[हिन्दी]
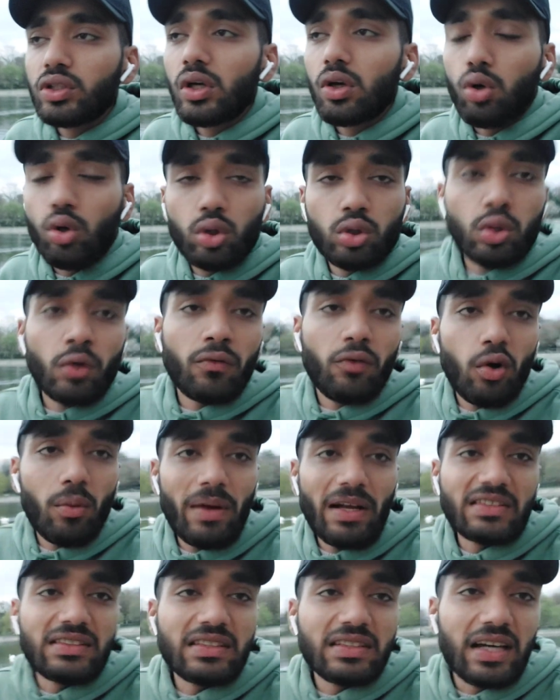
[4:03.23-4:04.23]
मुश्किल हो तो वो
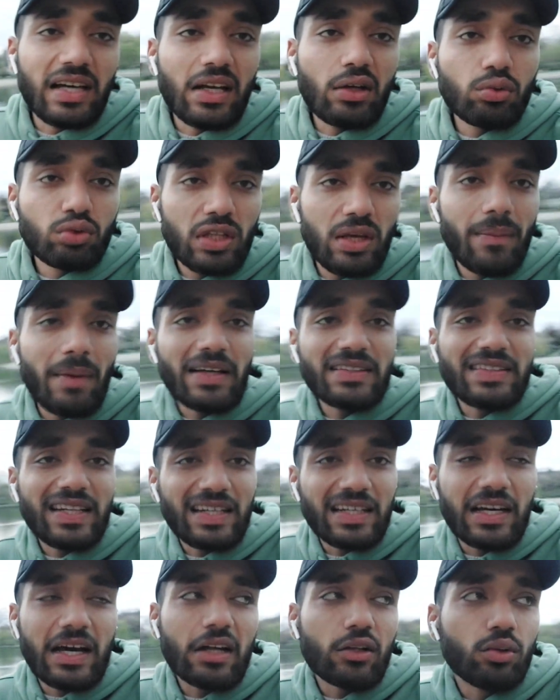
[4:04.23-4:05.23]
मैसेज करे उसे मैं
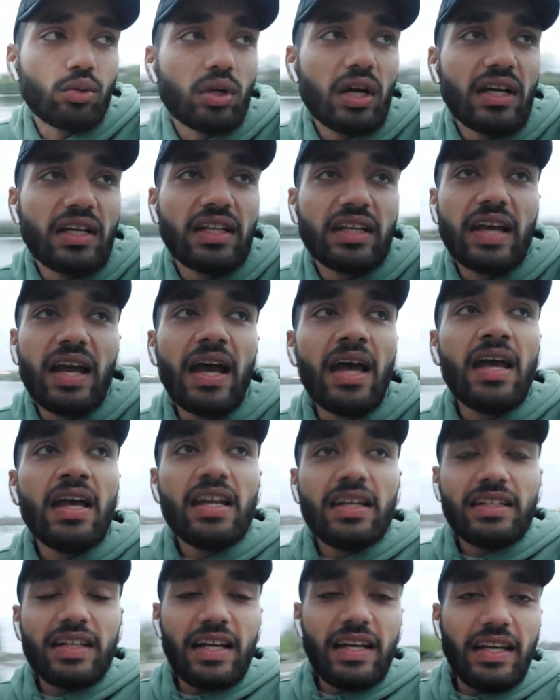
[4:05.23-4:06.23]
सेंड कर दूंगा ठीक है
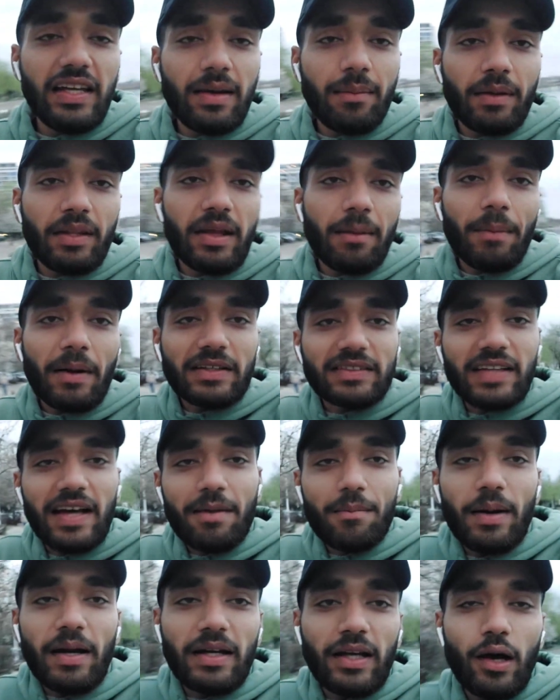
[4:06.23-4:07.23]
ये नहीं कि बंदा
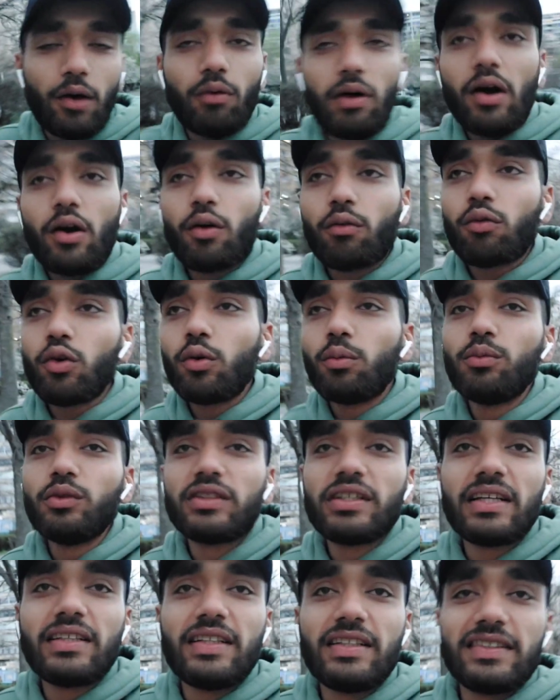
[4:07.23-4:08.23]
पाकिस्तान बैठा हुआ है और वो
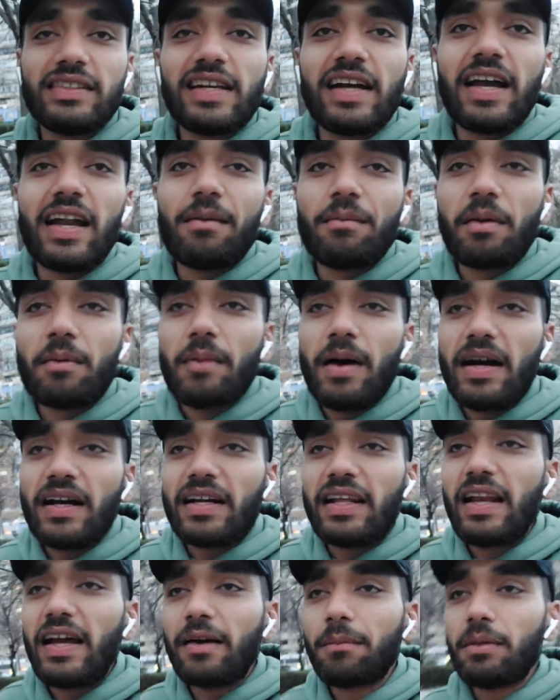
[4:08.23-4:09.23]
मुझसे एजेंसी का नंबर
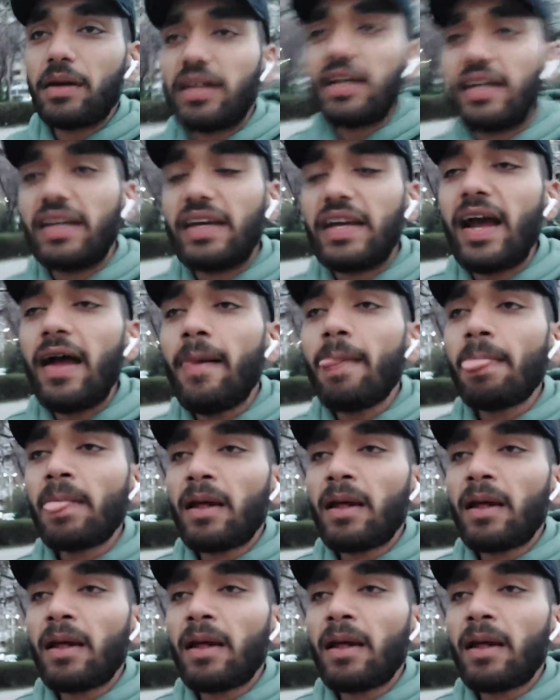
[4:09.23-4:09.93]
मांगने लग पड़े ठीक है